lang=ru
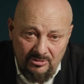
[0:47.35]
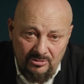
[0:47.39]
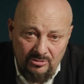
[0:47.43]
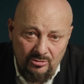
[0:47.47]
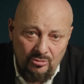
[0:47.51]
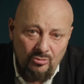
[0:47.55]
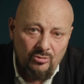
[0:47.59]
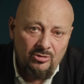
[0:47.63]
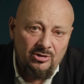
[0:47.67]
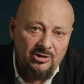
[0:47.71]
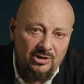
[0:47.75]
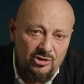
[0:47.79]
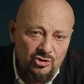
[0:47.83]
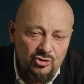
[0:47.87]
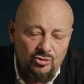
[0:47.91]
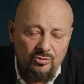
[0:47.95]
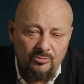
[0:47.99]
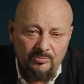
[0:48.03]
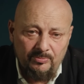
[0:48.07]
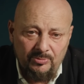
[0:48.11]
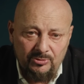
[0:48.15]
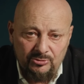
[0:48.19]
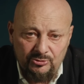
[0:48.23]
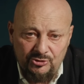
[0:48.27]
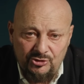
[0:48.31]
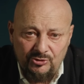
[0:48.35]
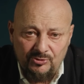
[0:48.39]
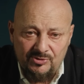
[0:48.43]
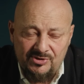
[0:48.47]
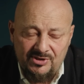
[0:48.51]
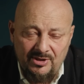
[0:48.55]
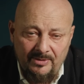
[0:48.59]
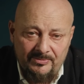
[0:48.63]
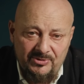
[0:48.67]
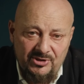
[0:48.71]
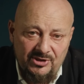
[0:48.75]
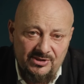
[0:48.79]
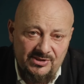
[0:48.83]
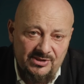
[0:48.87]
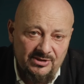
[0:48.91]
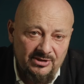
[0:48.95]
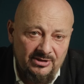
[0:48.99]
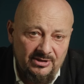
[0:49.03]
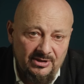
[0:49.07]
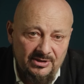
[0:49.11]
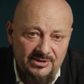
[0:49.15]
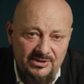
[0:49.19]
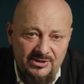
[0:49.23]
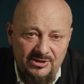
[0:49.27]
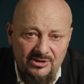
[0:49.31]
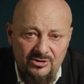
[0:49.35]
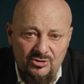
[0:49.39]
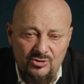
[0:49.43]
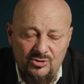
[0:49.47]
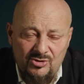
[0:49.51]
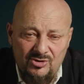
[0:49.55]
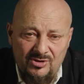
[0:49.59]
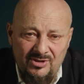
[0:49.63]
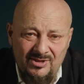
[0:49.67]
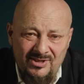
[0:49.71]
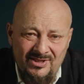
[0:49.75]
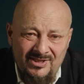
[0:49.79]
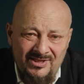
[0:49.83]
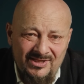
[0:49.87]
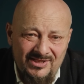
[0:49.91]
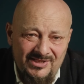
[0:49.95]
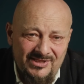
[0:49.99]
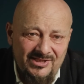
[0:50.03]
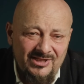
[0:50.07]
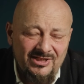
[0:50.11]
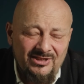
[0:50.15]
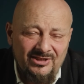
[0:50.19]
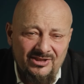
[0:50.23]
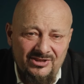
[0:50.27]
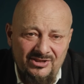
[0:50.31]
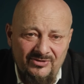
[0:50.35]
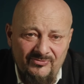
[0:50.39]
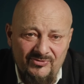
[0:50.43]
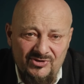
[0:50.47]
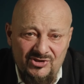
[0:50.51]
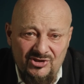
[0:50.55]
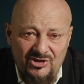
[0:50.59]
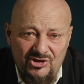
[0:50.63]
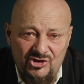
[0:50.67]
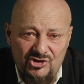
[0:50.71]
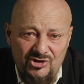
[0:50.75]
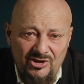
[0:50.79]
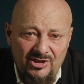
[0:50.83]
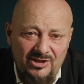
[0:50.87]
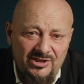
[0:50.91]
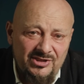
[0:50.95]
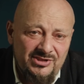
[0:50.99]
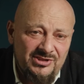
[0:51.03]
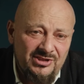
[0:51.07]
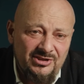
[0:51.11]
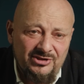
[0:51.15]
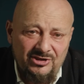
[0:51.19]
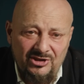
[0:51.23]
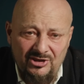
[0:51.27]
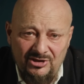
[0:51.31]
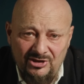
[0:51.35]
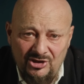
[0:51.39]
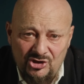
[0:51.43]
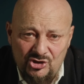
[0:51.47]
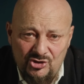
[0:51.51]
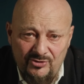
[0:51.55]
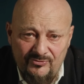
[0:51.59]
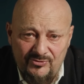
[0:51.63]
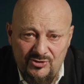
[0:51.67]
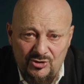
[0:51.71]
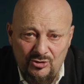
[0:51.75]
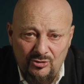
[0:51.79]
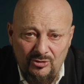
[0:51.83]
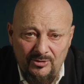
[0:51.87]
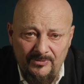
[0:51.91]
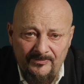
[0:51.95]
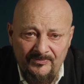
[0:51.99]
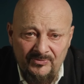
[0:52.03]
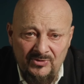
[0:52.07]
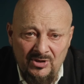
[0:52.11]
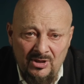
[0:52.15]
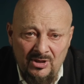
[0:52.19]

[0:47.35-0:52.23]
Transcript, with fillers: Ну, хорошо, получился общественный консенсус. Сильно не возражали, детки наши все.